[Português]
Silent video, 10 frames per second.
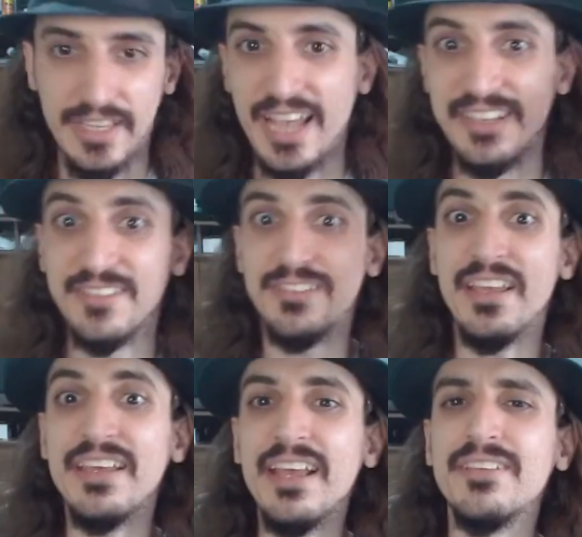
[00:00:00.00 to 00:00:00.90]
aí,
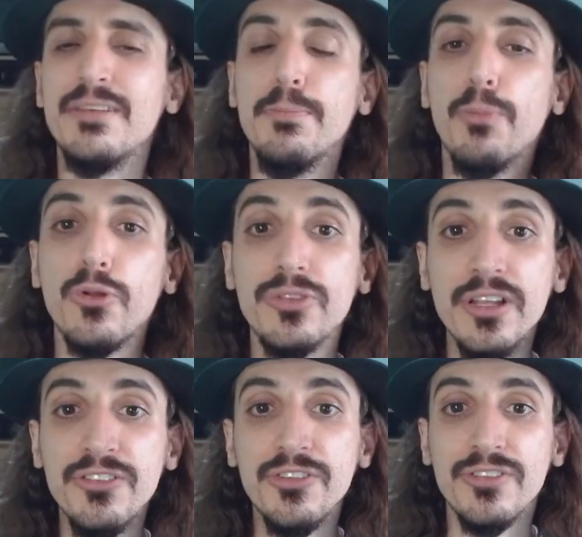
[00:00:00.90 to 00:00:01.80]
sem esse
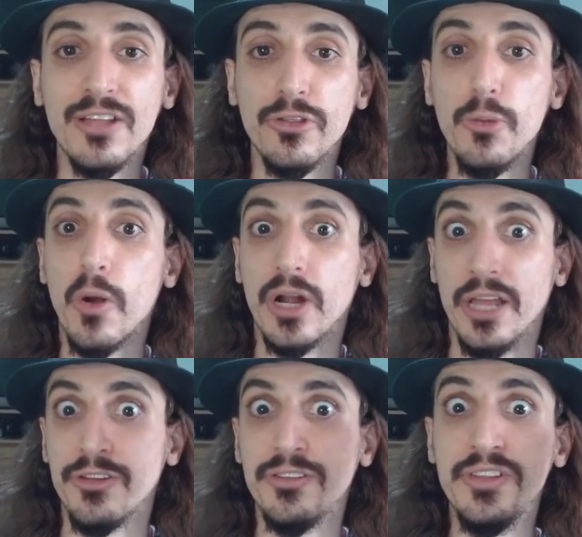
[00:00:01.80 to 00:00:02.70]
importante Estado
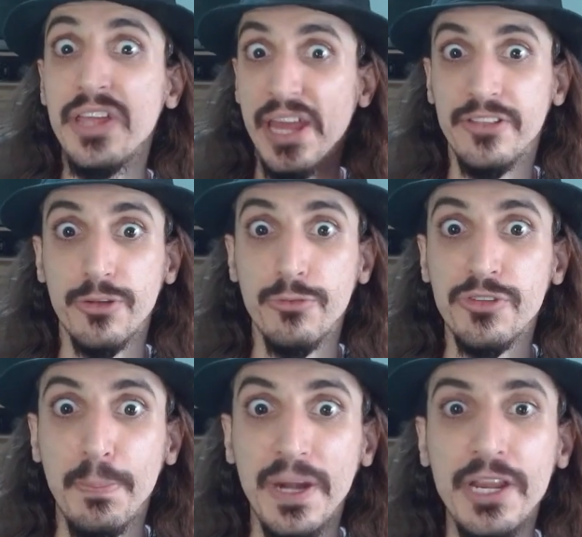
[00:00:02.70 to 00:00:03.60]
Democrático de Direito que
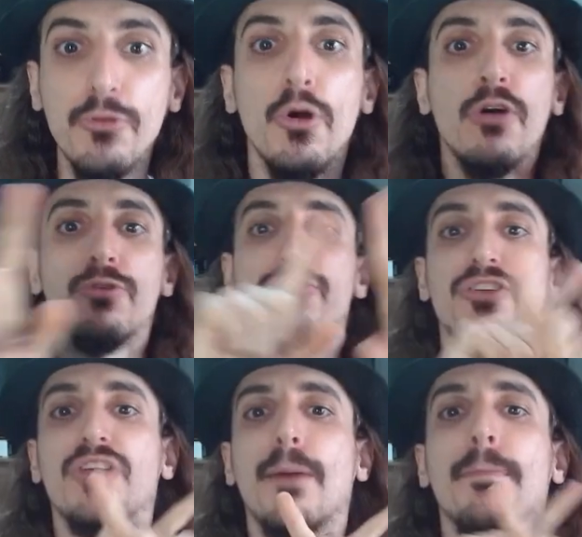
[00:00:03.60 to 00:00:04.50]
você perdeu, você
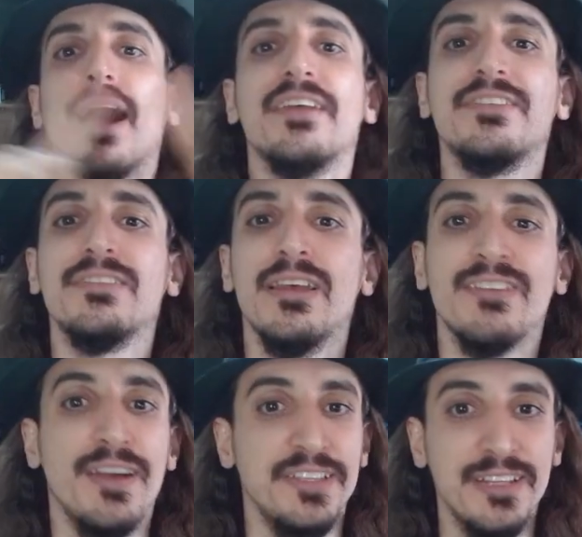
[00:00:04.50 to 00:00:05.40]
jamais
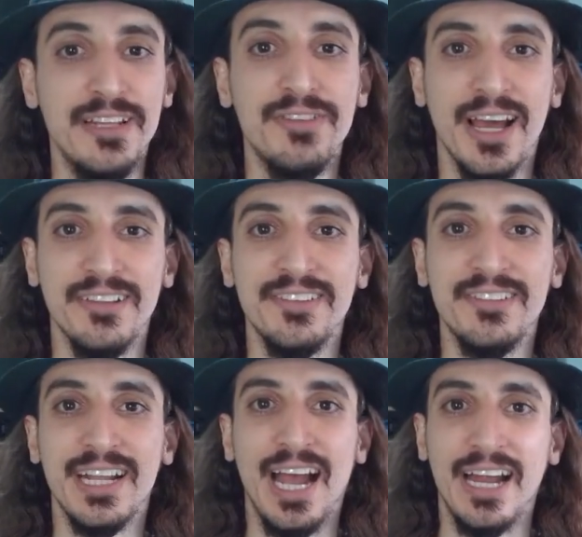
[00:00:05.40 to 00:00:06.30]
vai se livrar
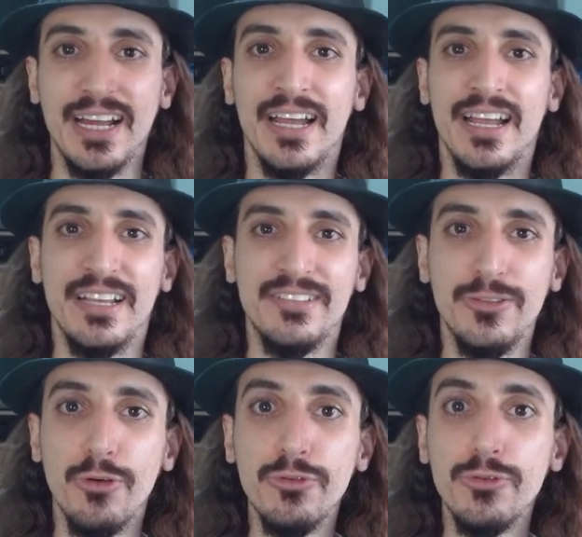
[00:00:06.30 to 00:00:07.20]
desse cara. Esse
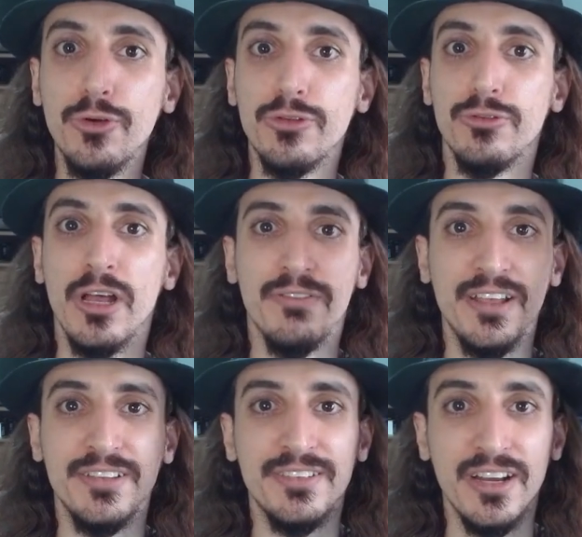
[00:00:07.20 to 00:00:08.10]
novo dono
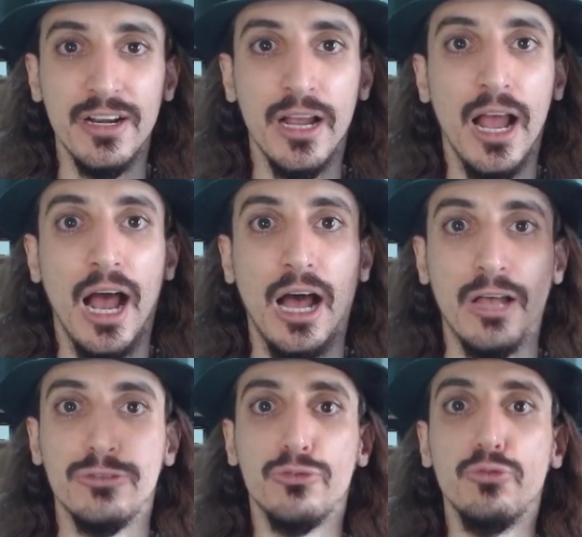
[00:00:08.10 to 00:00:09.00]
vai ser a
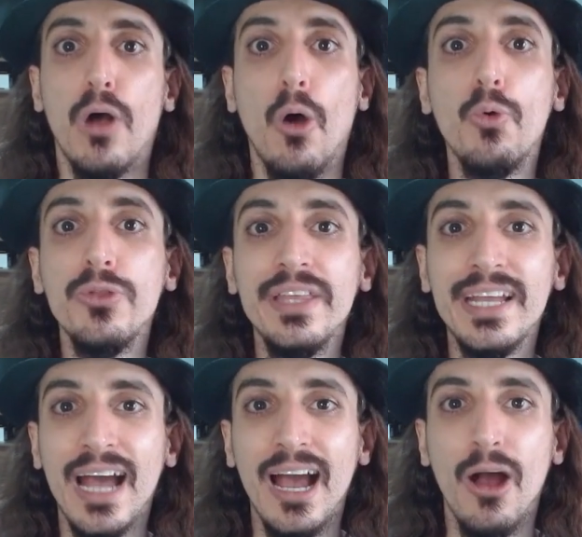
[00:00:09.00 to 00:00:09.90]
sua
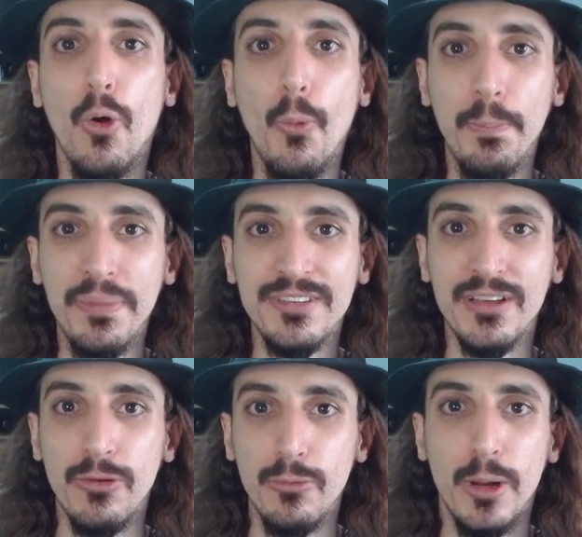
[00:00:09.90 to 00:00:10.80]
única
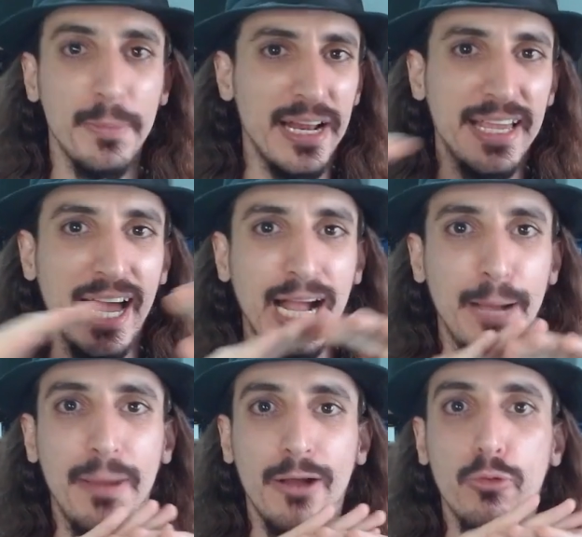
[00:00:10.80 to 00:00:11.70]
opção, porque ele quer
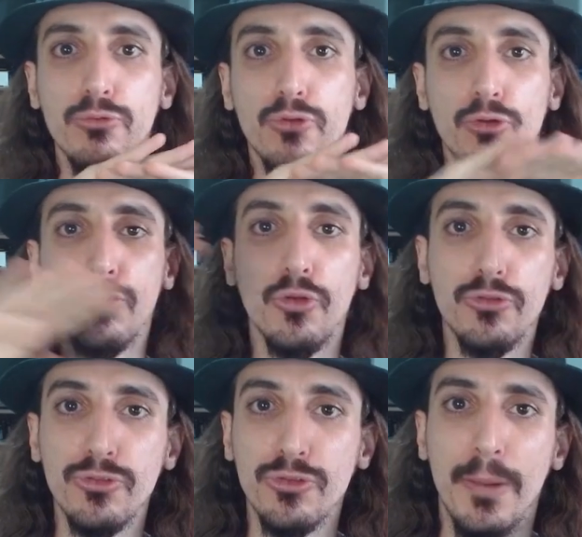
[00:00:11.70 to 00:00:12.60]
acabar com todos os
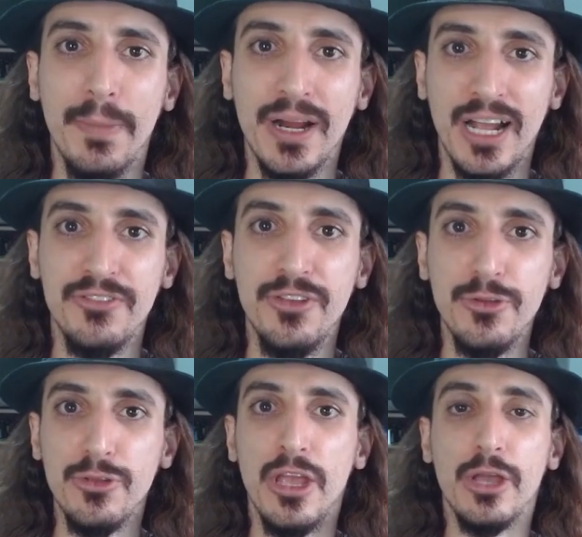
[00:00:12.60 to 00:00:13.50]
outros
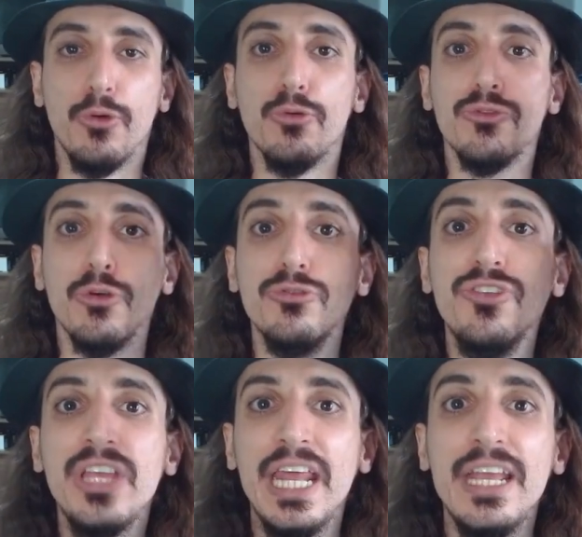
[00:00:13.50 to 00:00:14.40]
mercadinhos e com o seu
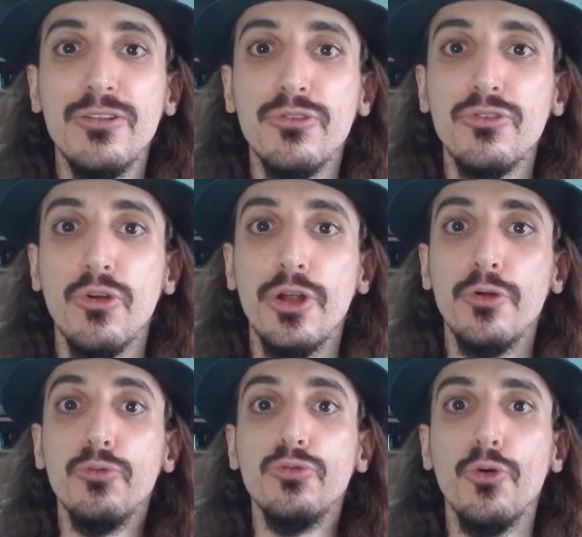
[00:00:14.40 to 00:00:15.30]
direito de escolher
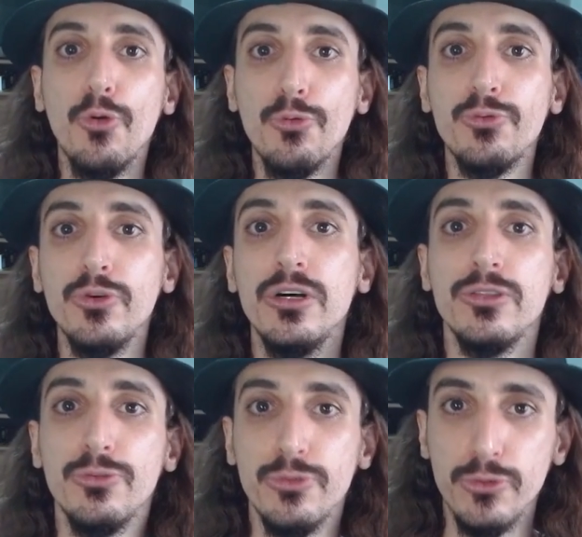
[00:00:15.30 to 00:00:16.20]
um novo
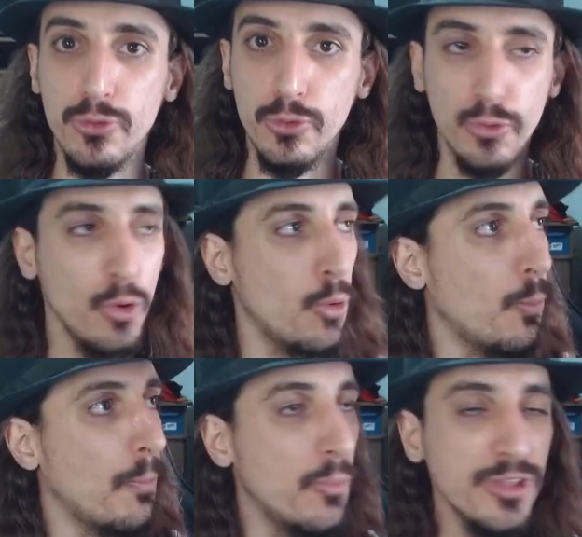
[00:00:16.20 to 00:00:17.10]
no futuro, um
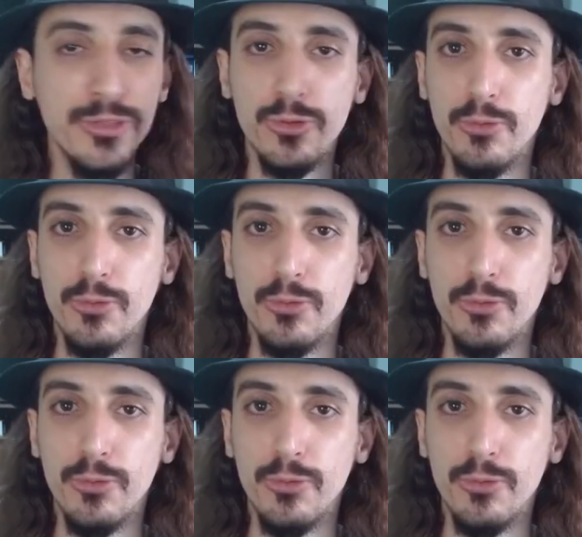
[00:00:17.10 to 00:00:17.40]
muito